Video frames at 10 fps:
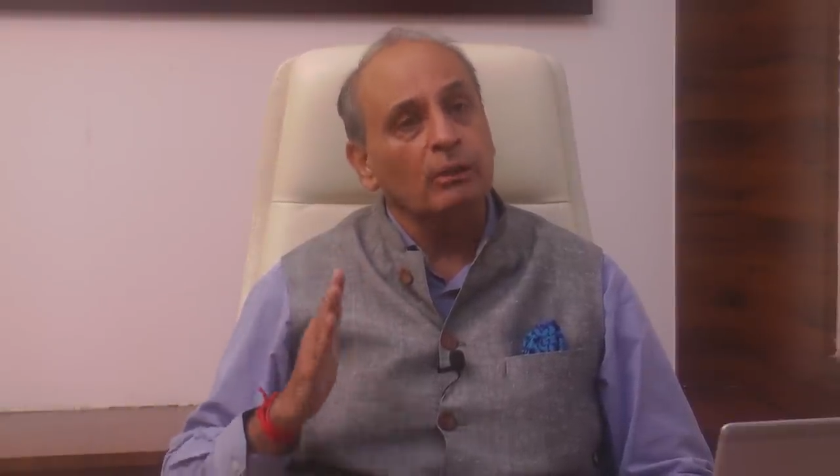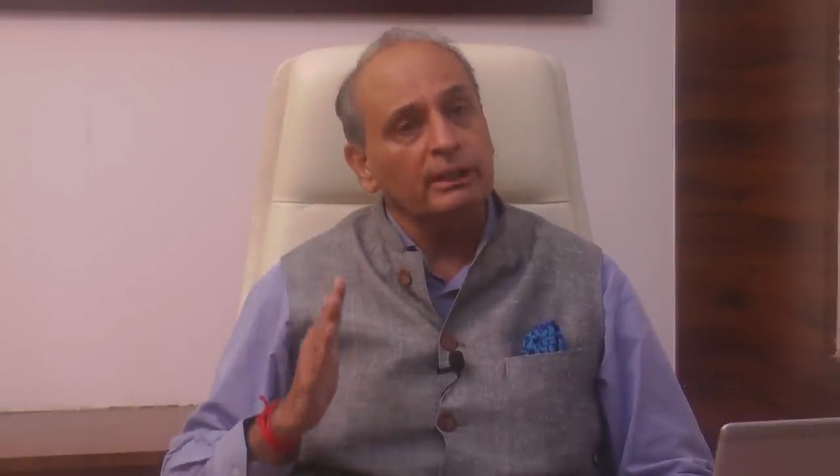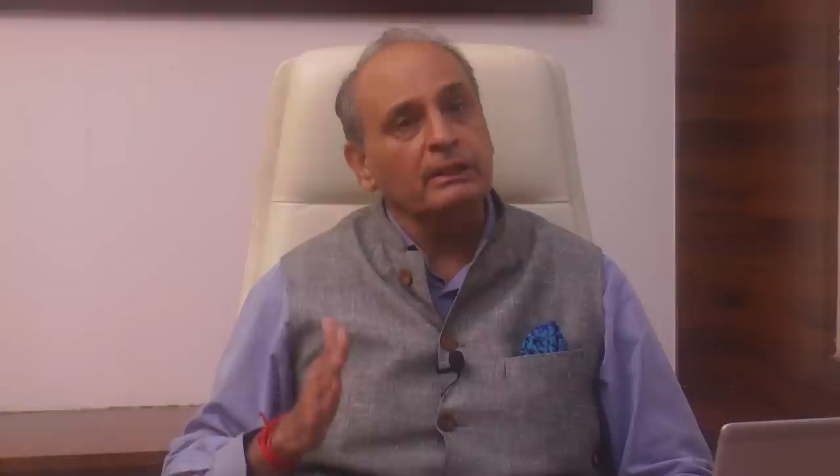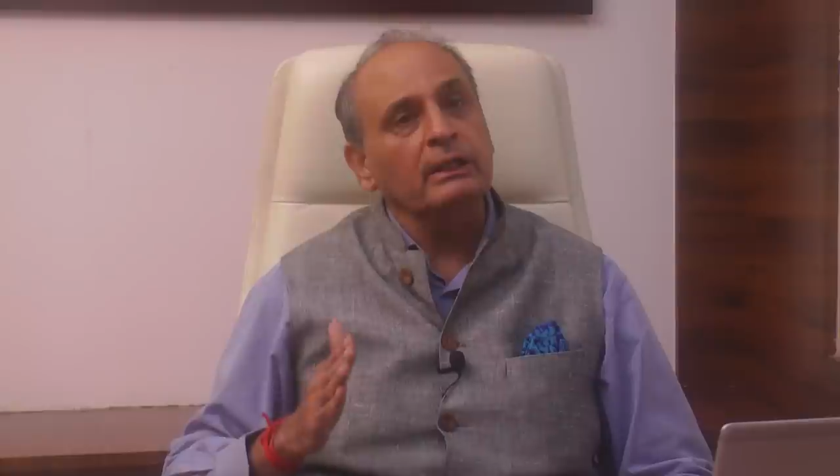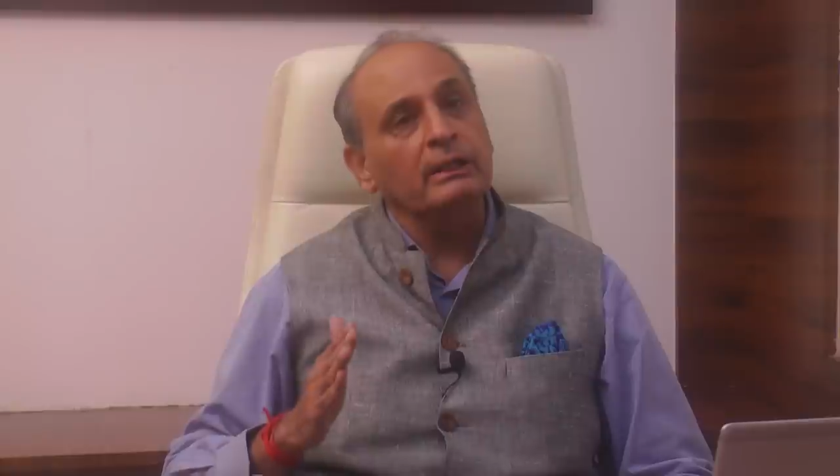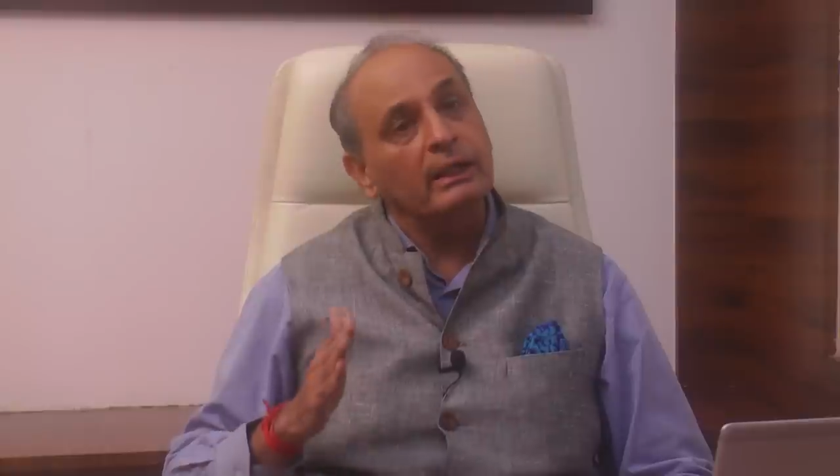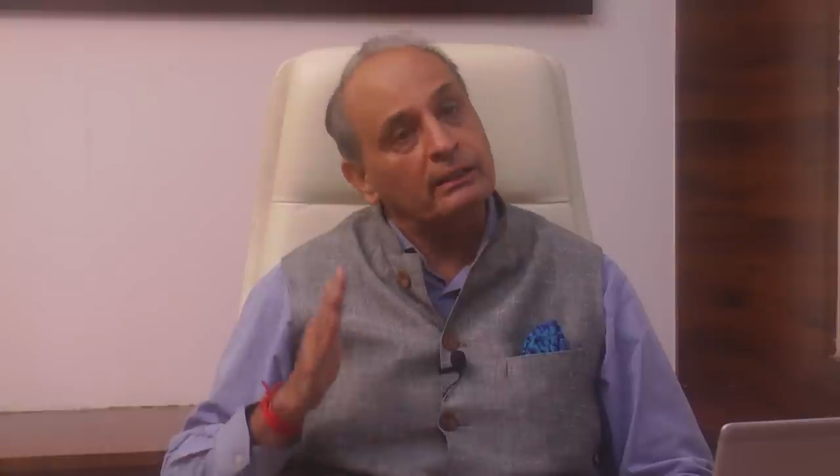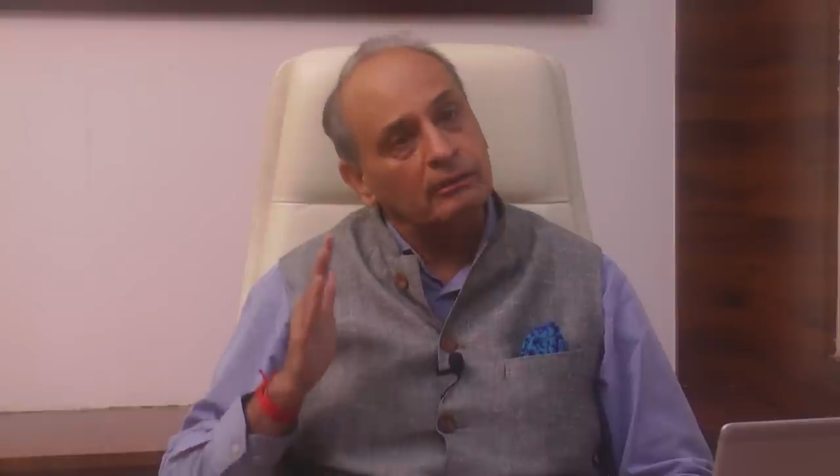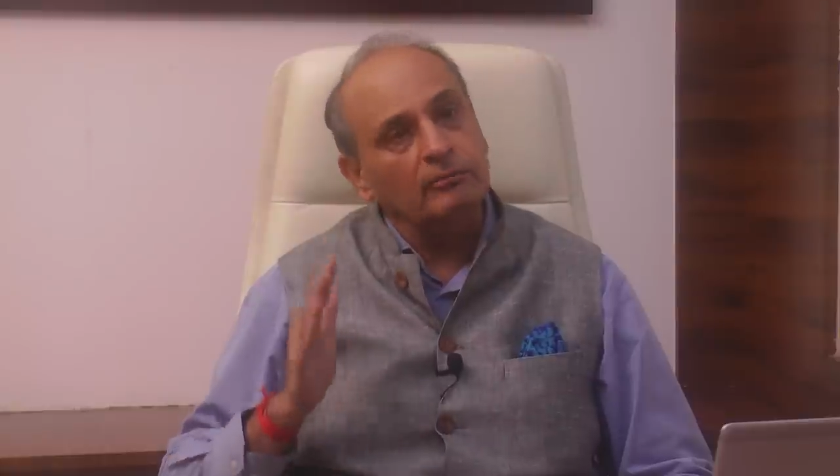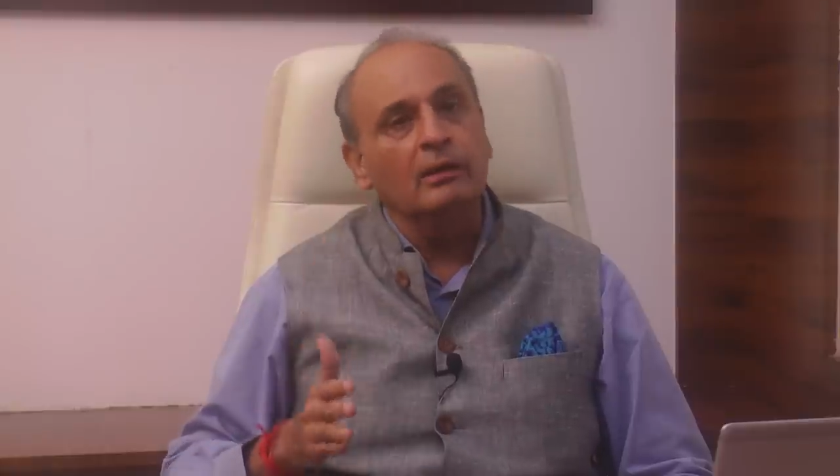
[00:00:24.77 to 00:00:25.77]
नॉट इन इंडिया
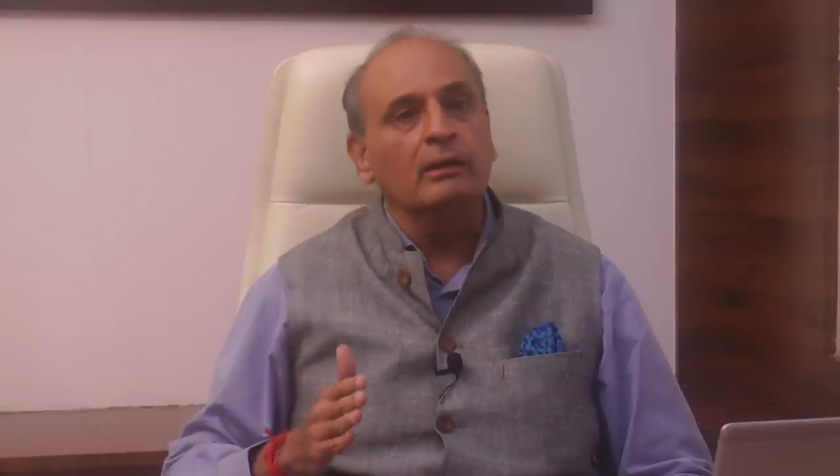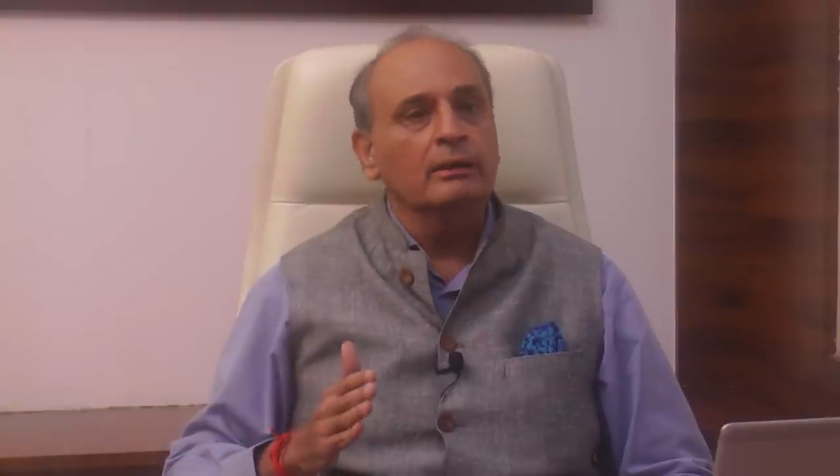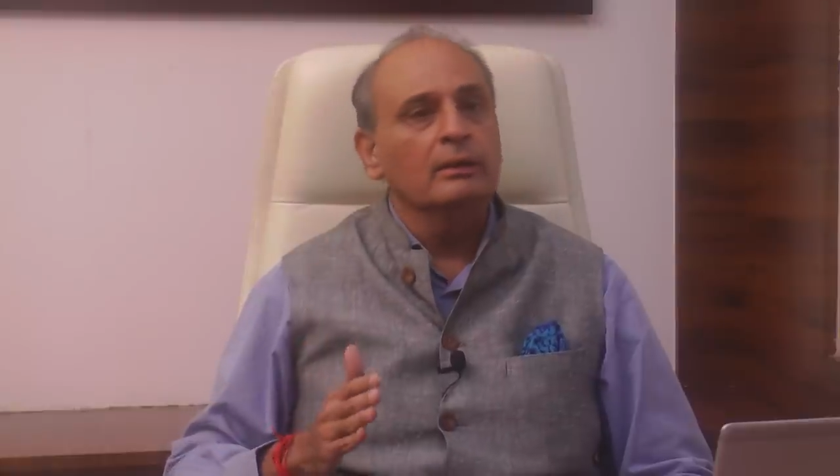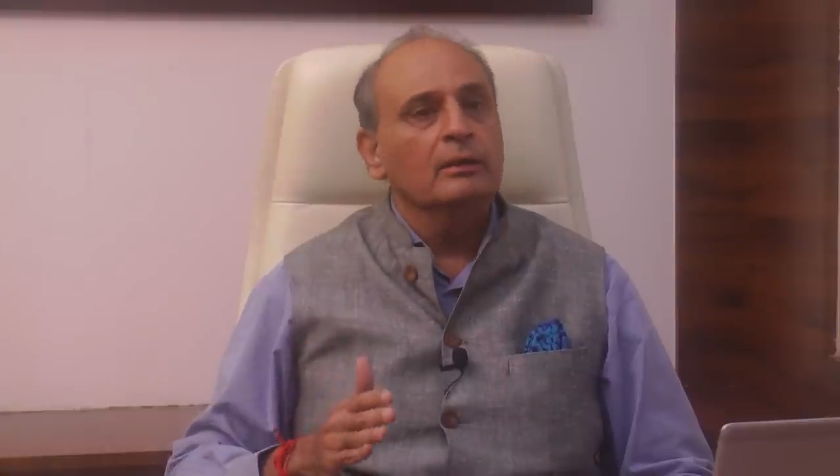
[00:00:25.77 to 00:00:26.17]
इन द वर्ल्ड